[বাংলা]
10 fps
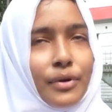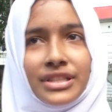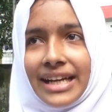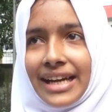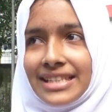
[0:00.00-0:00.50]

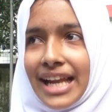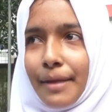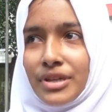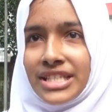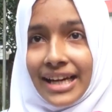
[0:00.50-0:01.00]
এবং শেখ রাসেল
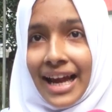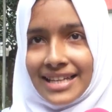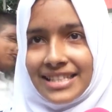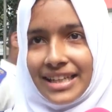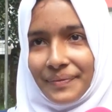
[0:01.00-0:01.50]
এবং শেখ
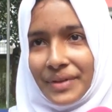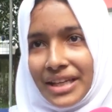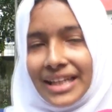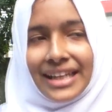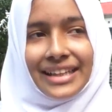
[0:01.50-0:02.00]
হাসিনা
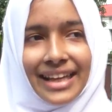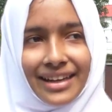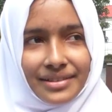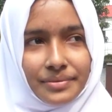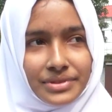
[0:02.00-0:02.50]

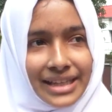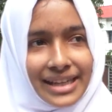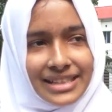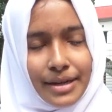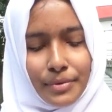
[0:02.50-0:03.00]
তার
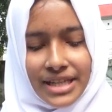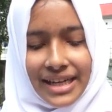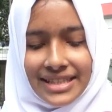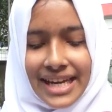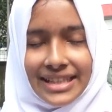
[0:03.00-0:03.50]
শেখ রাসেল এবং
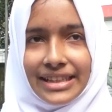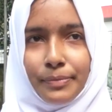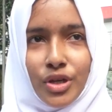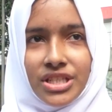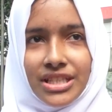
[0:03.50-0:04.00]
শেখ হাসিনা
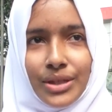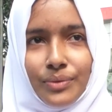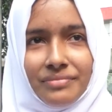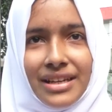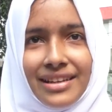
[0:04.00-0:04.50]
একসাথে
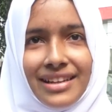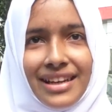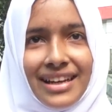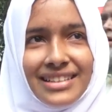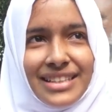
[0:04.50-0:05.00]
বসেছিল
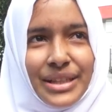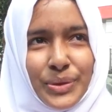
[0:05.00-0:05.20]
আচ্ছা